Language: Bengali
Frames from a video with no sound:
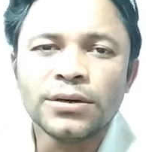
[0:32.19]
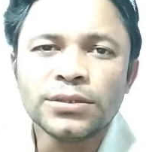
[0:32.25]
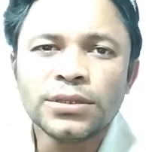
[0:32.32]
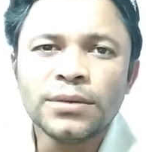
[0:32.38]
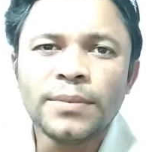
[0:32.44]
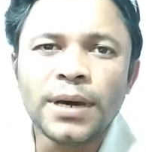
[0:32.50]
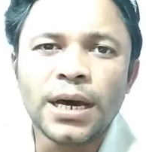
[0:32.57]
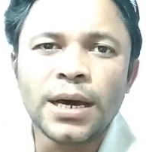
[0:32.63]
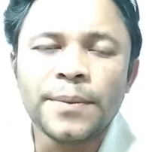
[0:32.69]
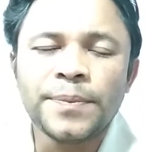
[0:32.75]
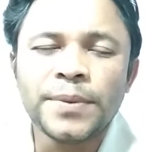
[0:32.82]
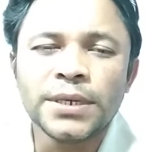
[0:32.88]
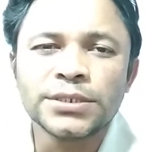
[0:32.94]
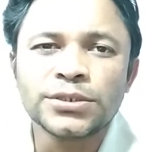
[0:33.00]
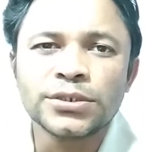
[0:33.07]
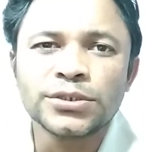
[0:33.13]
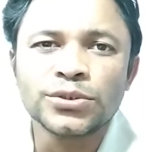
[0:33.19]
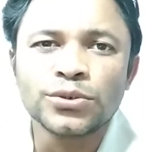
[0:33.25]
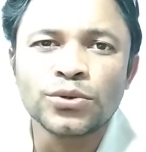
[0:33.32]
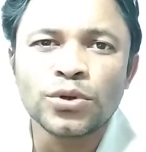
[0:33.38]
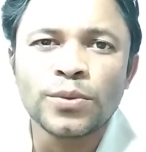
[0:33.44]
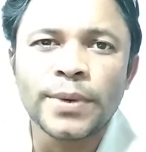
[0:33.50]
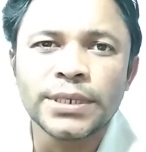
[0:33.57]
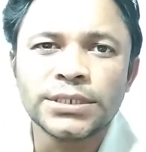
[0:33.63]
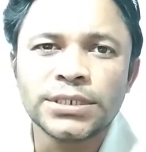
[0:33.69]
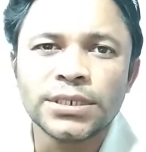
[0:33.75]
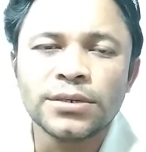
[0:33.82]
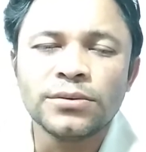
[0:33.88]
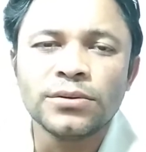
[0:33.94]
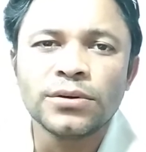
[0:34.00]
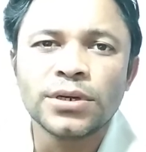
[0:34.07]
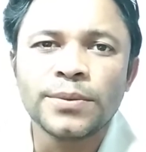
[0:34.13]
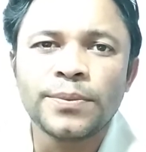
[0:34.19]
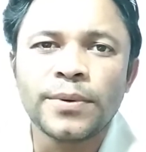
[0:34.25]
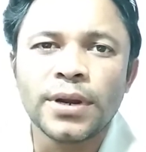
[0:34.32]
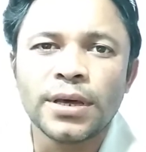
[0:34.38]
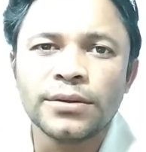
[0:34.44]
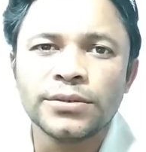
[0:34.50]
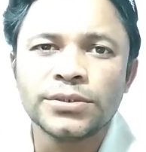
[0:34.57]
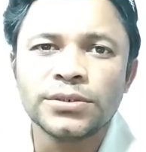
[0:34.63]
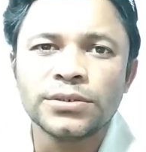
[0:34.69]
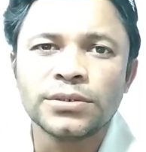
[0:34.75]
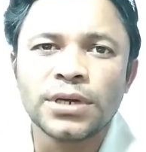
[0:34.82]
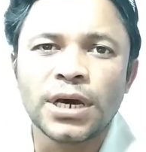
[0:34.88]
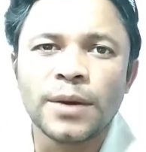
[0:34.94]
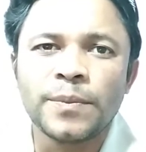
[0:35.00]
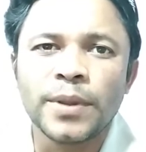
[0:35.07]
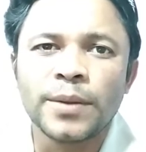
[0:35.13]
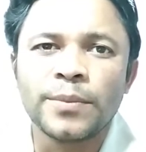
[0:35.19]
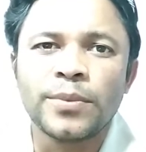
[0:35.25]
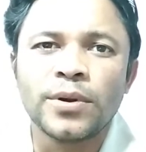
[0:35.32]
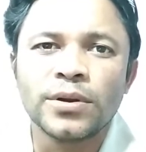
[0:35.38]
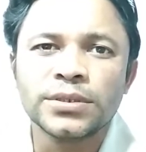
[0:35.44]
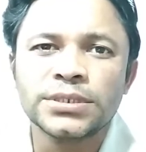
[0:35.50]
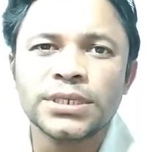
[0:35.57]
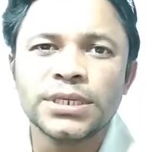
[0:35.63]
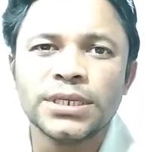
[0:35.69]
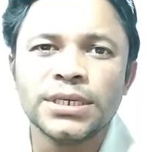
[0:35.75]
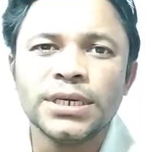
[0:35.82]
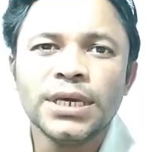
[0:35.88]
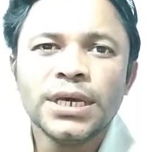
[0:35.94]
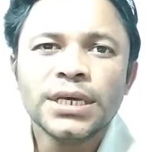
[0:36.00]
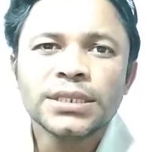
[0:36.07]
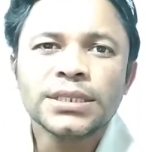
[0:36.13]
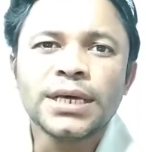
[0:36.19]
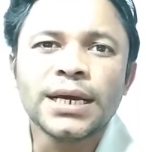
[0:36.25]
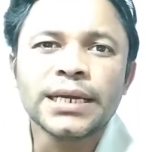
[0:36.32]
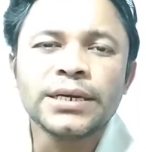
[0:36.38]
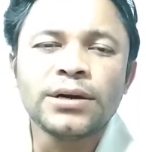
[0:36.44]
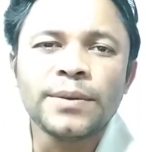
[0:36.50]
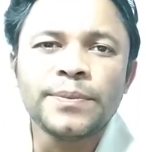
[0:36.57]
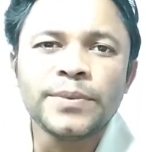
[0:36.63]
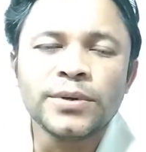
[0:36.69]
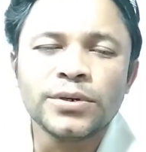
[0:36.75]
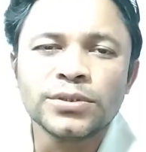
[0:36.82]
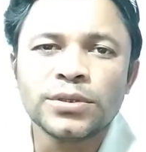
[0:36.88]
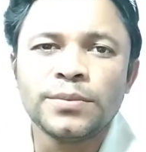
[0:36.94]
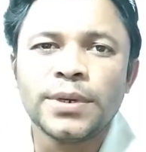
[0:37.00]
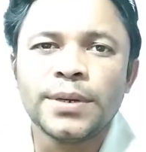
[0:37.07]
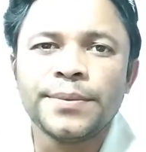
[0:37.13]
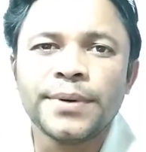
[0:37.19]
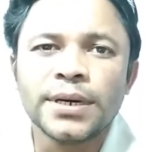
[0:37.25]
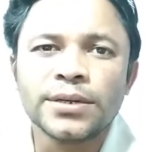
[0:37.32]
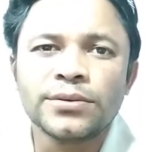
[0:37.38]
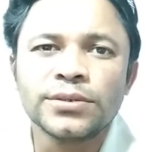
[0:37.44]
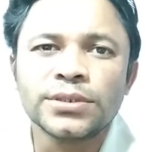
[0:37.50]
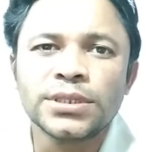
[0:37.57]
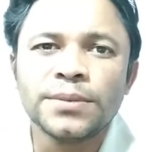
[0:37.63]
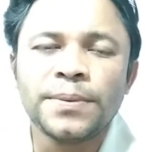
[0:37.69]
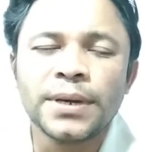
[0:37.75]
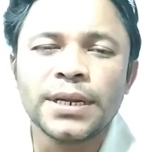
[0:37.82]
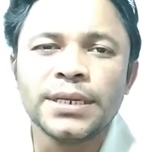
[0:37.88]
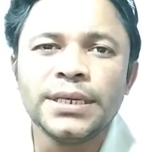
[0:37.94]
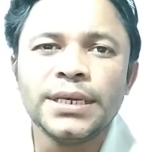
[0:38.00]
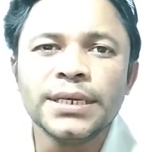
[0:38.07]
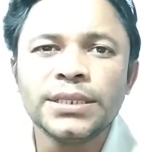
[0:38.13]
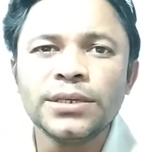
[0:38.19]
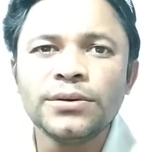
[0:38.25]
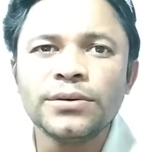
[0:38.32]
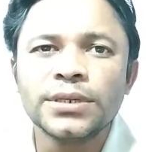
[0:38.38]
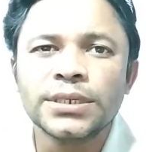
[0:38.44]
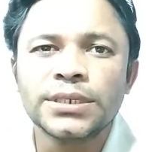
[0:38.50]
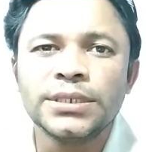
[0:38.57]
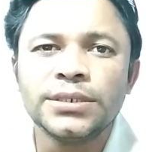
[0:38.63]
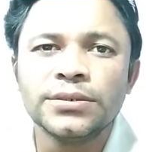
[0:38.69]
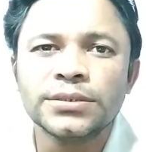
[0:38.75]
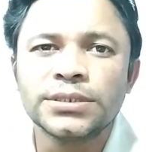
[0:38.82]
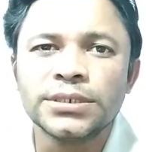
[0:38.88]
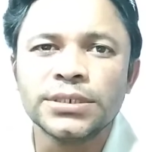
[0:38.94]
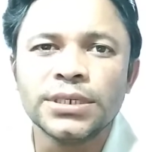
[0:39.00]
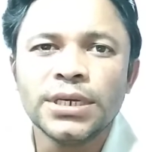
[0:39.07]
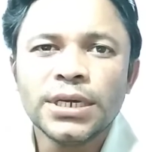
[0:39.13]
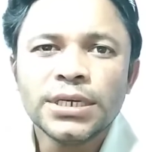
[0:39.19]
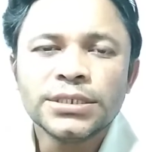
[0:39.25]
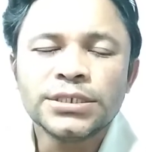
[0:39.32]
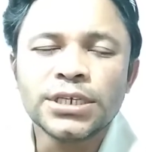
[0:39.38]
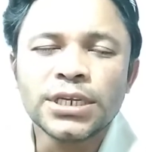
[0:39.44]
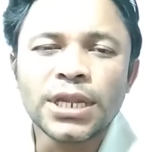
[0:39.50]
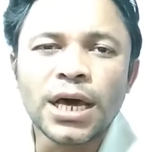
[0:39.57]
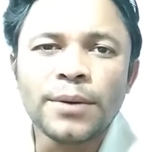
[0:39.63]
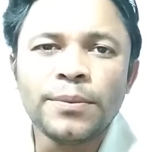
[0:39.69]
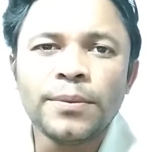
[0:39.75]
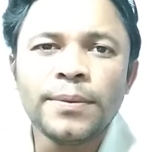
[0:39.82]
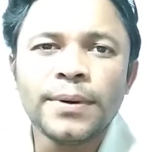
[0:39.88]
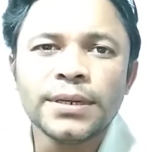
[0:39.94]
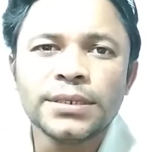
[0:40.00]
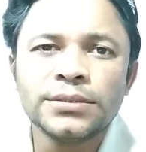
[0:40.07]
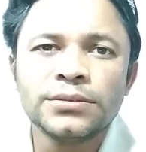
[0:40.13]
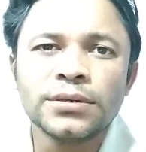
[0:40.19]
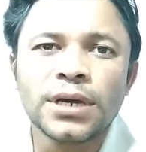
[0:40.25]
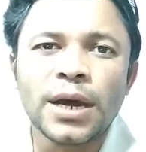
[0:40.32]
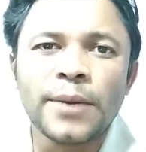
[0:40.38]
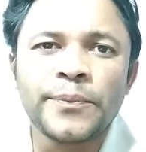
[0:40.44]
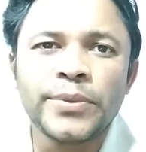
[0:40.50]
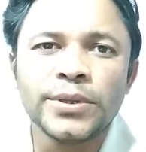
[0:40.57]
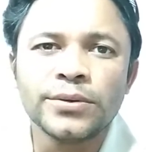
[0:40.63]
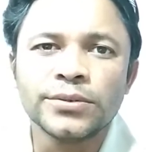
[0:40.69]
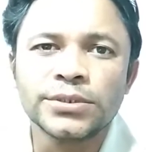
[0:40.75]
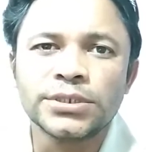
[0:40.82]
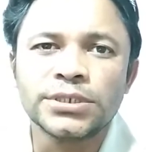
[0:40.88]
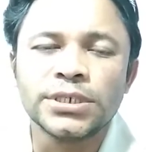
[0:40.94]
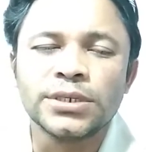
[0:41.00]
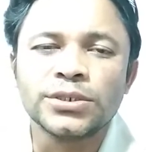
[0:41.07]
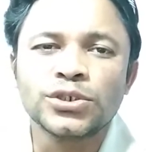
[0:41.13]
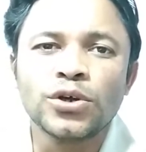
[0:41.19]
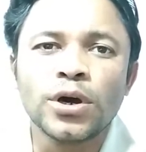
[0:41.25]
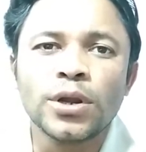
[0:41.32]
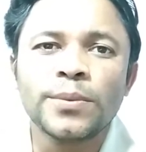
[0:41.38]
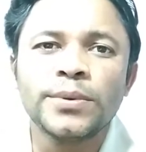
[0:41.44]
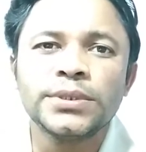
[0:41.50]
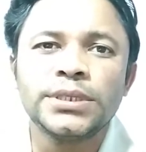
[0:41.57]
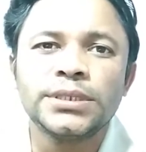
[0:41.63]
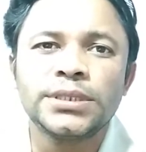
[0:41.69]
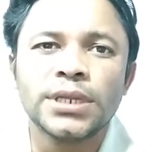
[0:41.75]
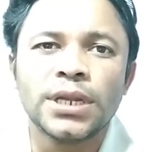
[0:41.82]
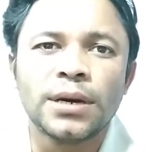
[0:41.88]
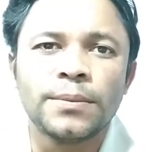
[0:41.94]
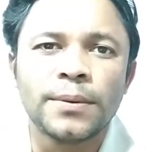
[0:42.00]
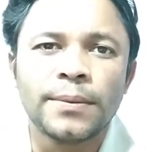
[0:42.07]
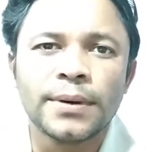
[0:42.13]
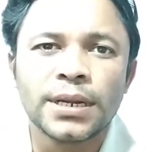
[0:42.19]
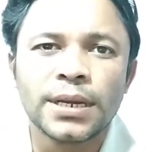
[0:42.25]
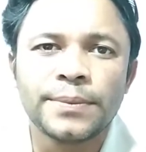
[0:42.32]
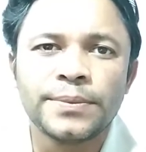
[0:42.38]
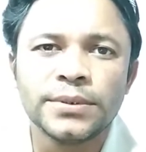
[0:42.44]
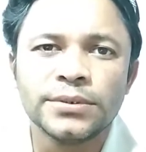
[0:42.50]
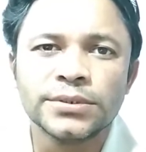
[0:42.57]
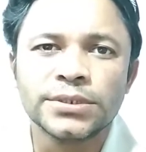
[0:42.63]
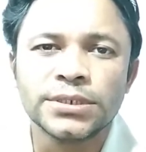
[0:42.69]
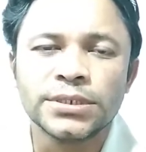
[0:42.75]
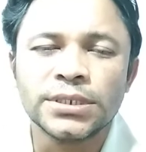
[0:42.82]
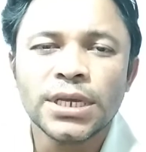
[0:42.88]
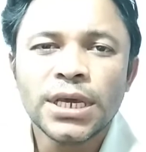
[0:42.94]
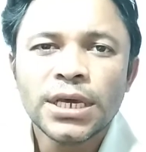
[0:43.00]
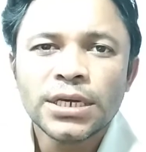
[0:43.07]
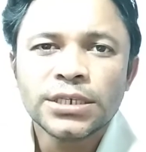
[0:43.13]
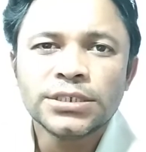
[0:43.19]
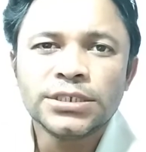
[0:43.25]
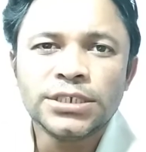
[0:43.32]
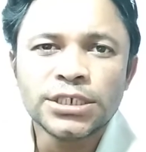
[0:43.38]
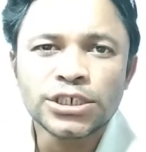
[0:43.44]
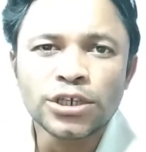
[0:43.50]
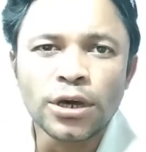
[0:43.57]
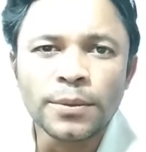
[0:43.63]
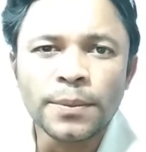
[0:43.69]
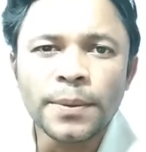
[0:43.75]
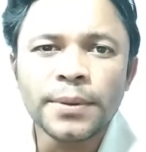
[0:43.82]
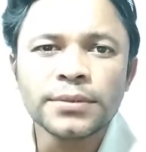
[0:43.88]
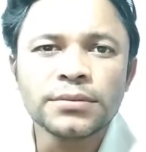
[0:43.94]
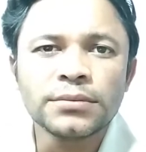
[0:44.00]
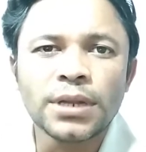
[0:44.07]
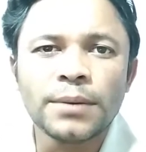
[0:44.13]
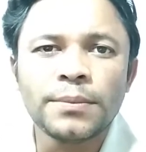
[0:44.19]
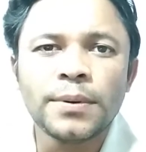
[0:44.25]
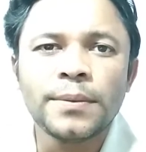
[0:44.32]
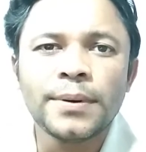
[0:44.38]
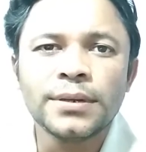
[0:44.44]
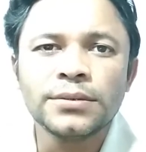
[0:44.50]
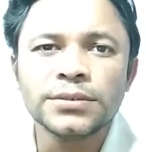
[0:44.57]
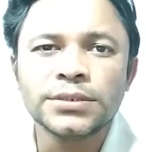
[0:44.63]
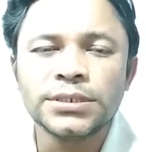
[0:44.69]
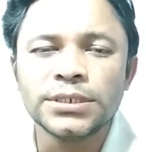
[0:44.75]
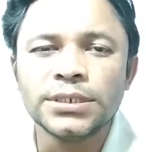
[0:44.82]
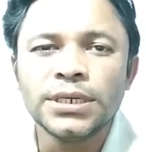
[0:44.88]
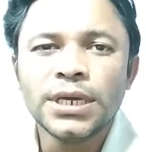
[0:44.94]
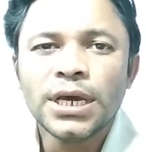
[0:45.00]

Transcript: অথবা আপনার ছোট বাচ্চাগুলোকে পড়ানোর জন্য আপনার বড় ছেলে তাকেও আপনি হয়তো ব্যবহার করতে পারেন এতে করে কি হচ্ছে যে লাভবান কিন্তু আপনি হচ্ছেন সর্বদিক দিয়ে লাভবান আপনি হচ্ছেন যে সর্বপ্রথম লাভবান হচ্ছে